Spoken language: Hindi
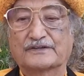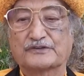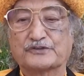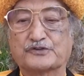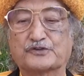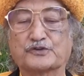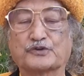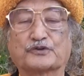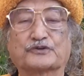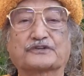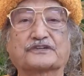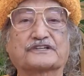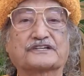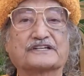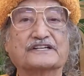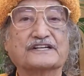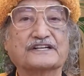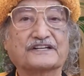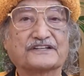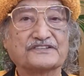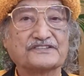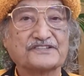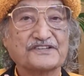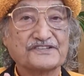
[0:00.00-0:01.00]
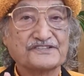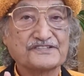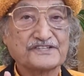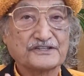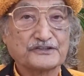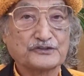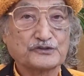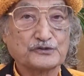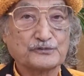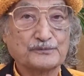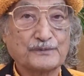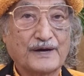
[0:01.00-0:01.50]
जो ठीक जचे
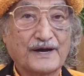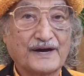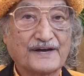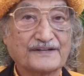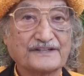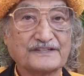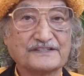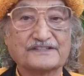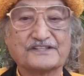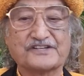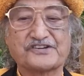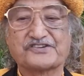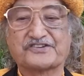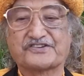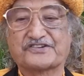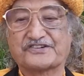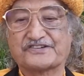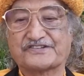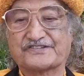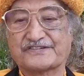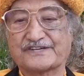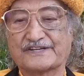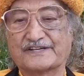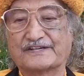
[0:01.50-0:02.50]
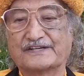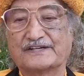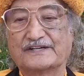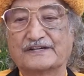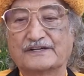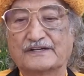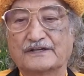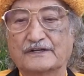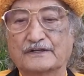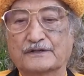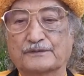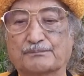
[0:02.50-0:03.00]
तुम्हारी दृष्टि से
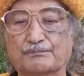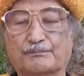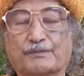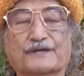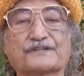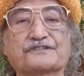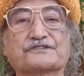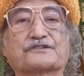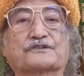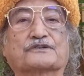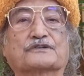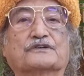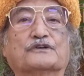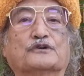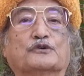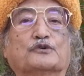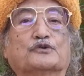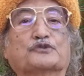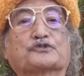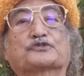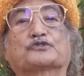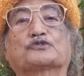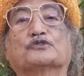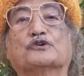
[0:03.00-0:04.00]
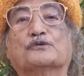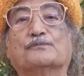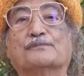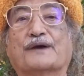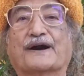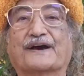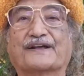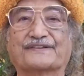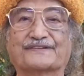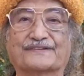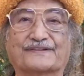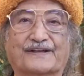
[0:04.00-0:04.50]
बस उसको
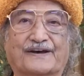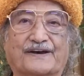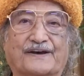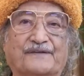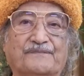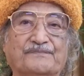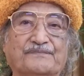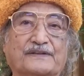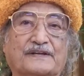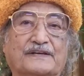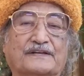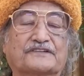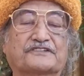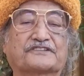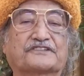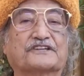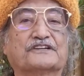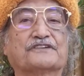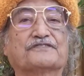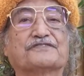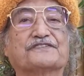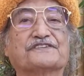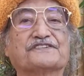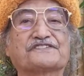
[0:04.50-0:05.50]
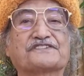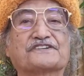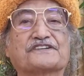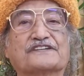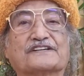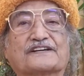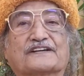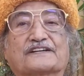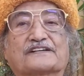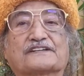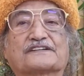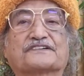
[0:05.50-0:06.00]
मानना सिर्फ
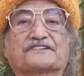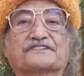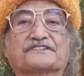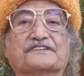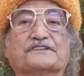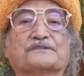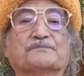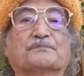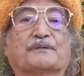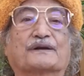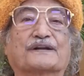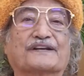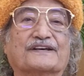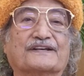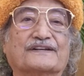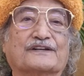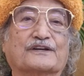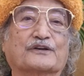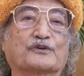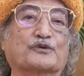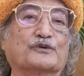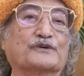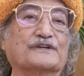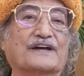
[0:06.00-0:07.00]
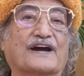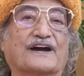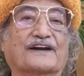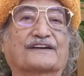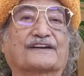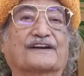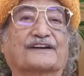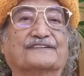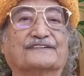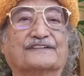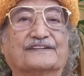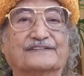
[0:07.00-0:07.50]
इसलिए किसी बड़े ने कोई
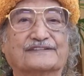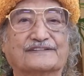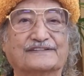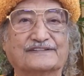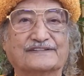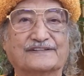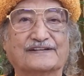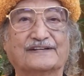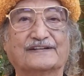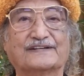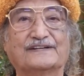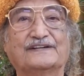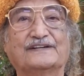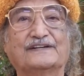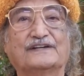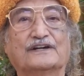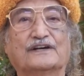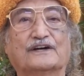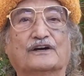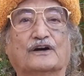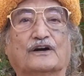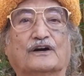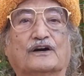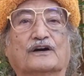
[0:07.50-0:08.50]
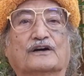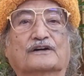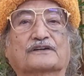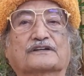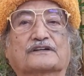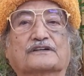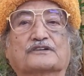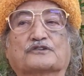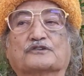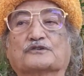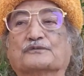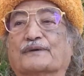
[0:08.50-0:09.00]
आज्ञा दे दी है और
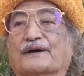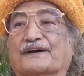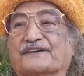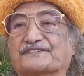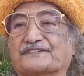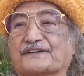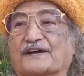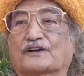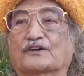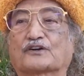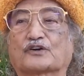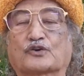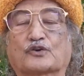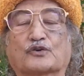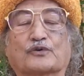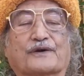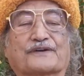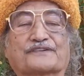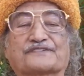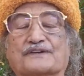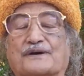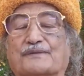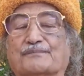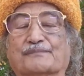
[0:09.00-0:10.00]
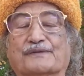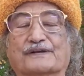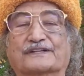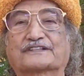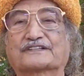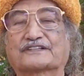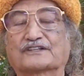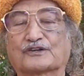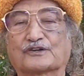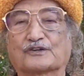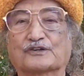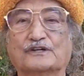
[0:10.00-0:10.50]
कि तुम ऐसा करो ऐसा मत
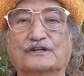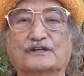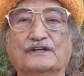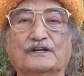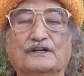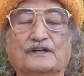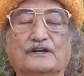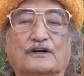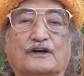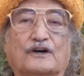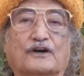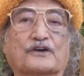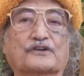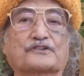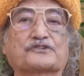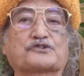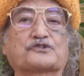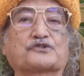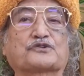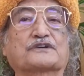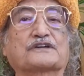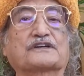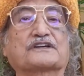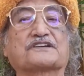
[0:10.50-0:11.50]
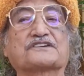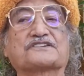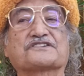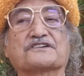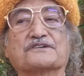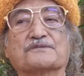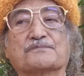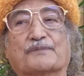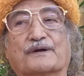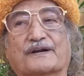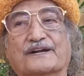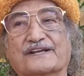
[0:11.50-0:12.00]
करो और चूँकि
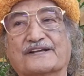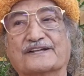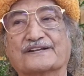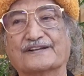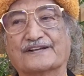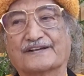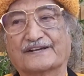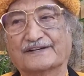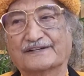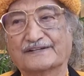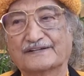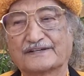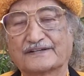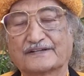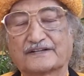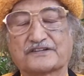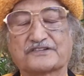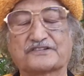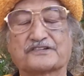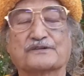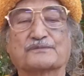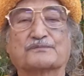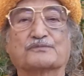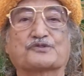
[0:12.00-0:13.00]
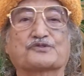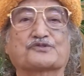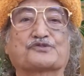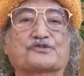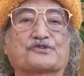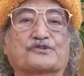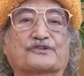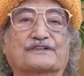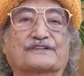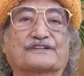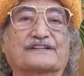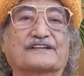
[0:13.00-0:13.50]
किसी बड़े ने किसी
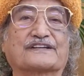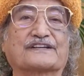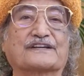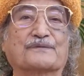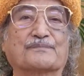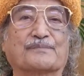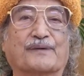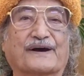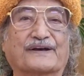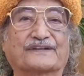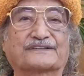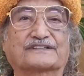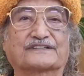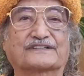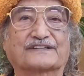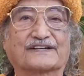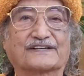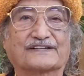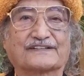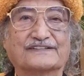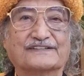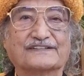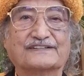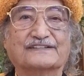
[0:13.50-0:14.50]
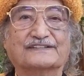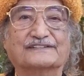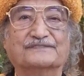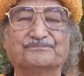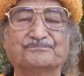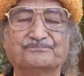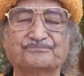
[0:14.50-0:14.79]
बुज़ुर्ग ने ये बात कह दी